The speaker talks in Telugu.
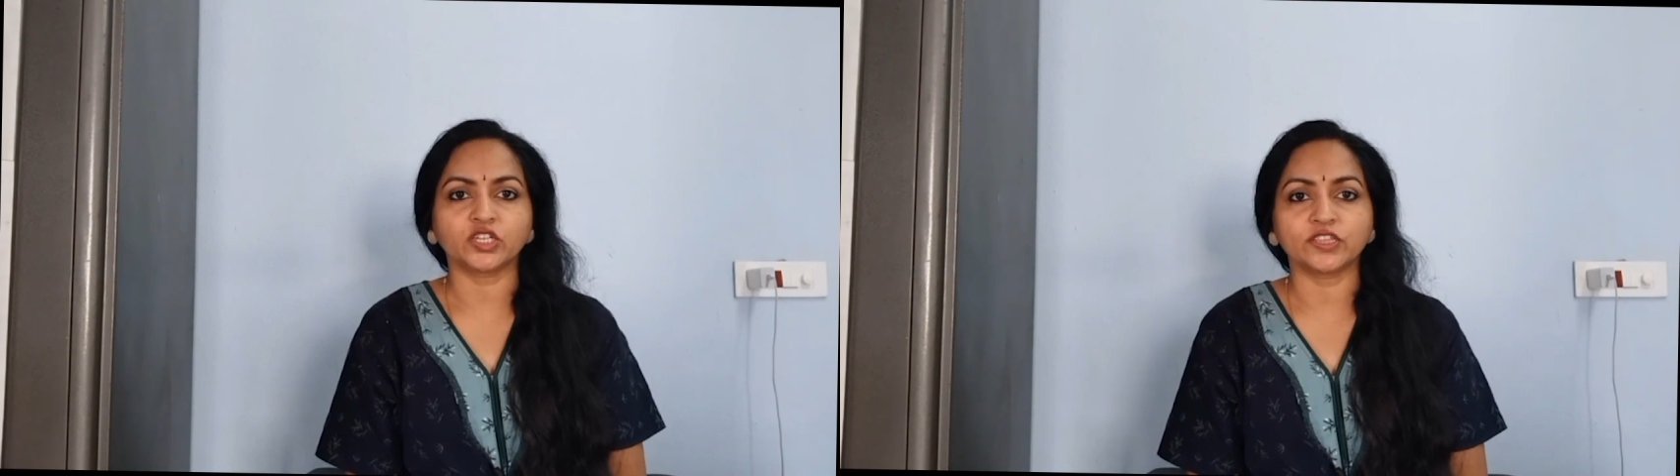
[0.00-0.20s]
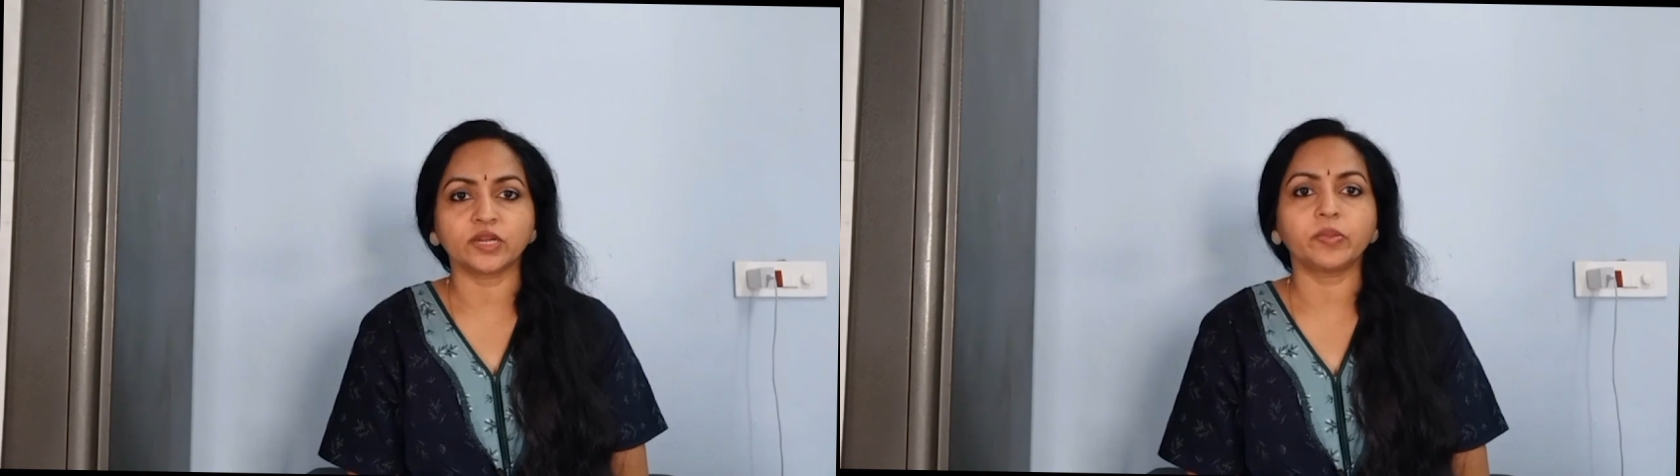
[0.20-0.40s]

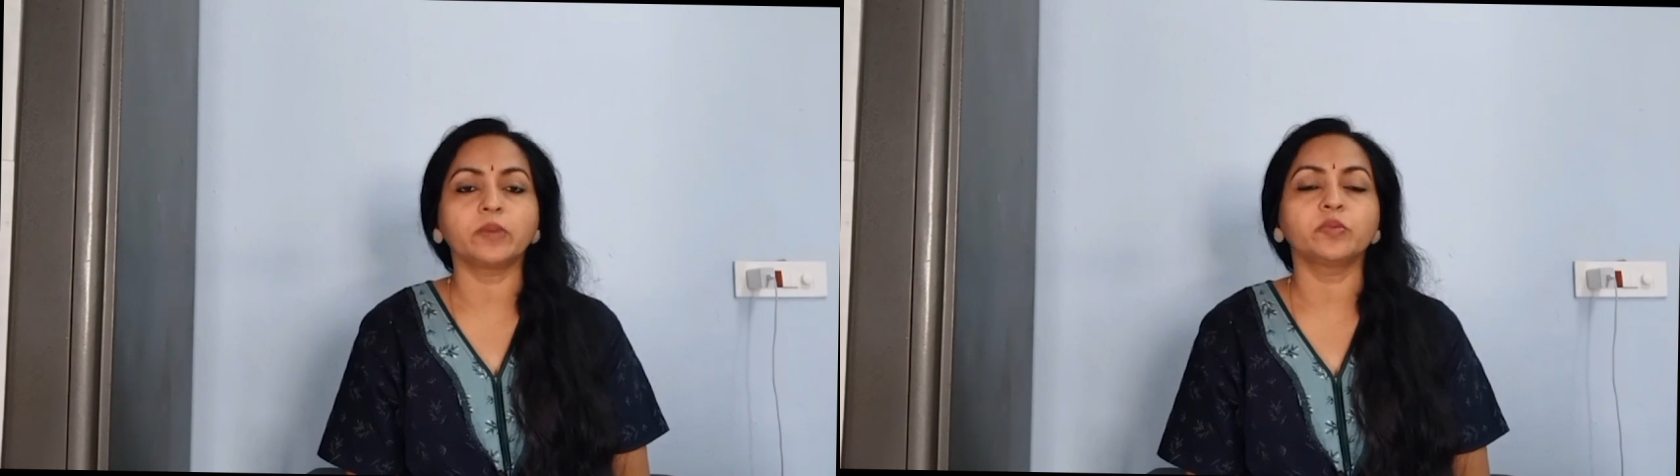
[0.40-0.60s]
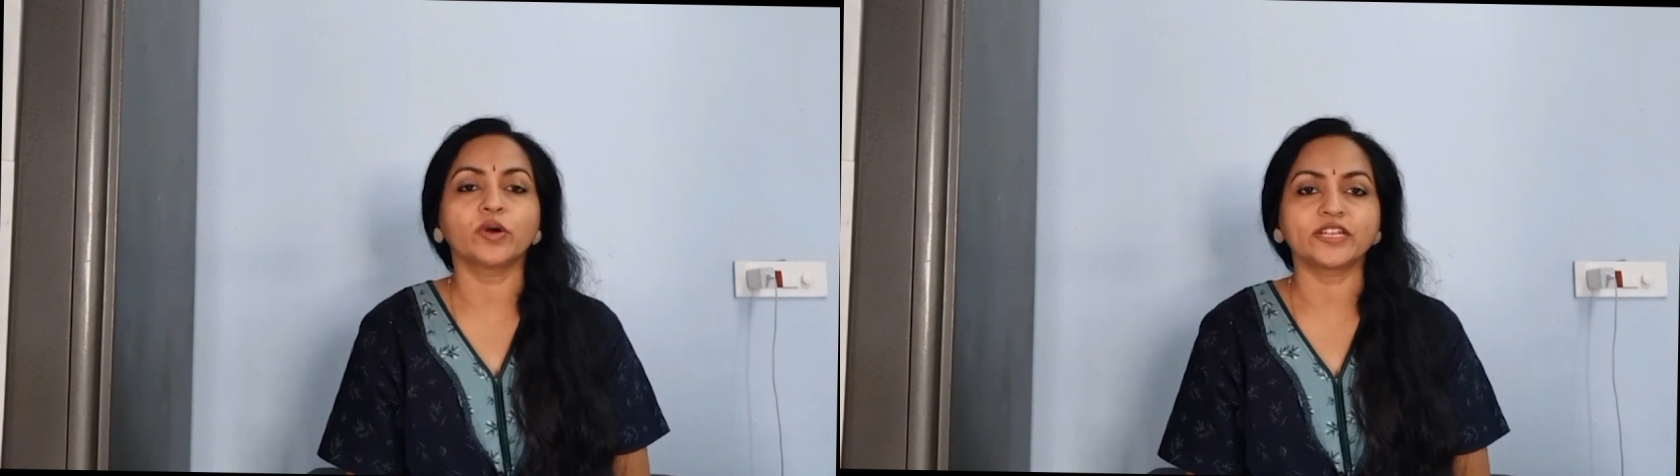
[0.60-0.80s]

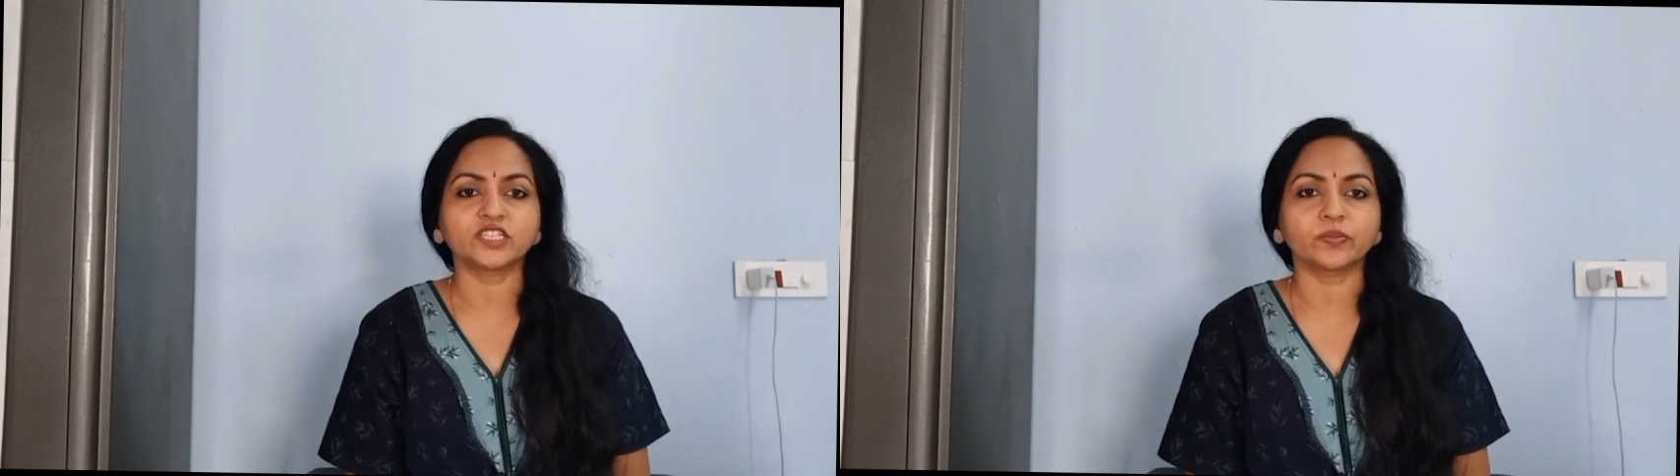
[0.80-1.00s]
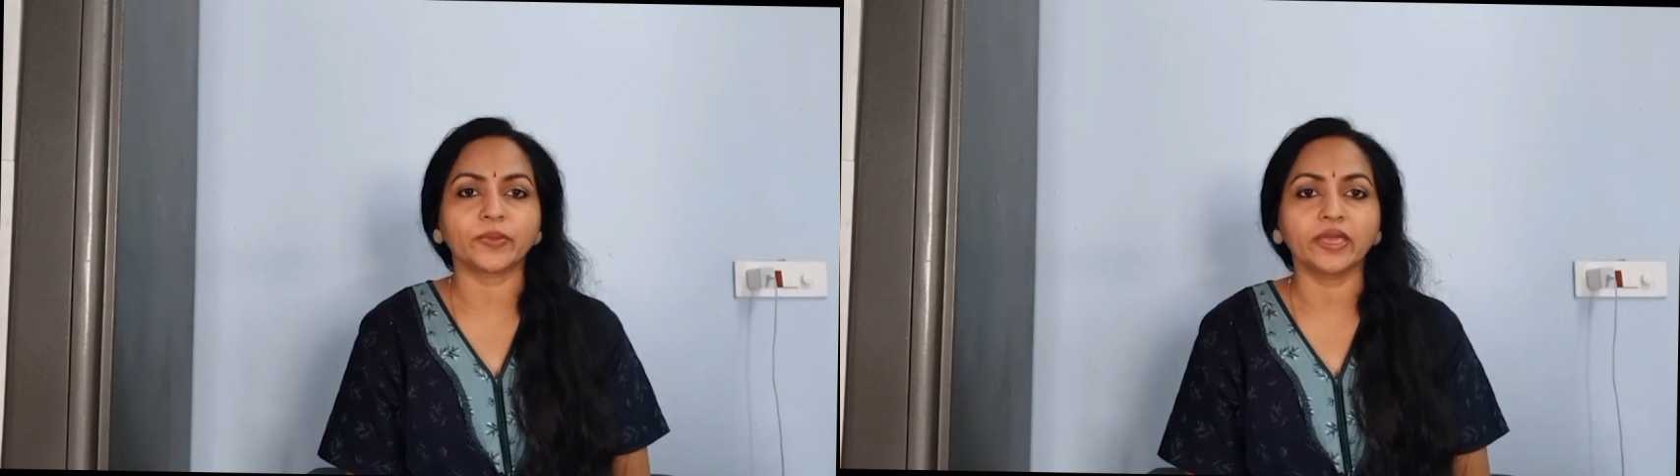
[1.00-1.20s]
చంద్రబాబు
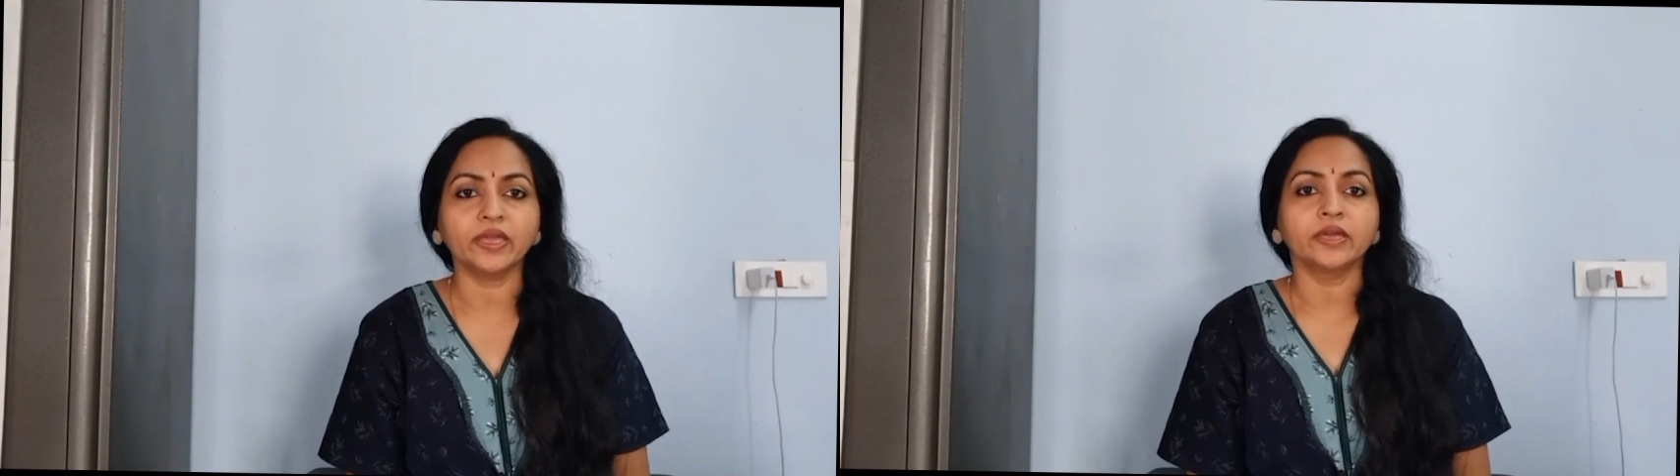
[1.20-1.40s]
అరెస్టుపై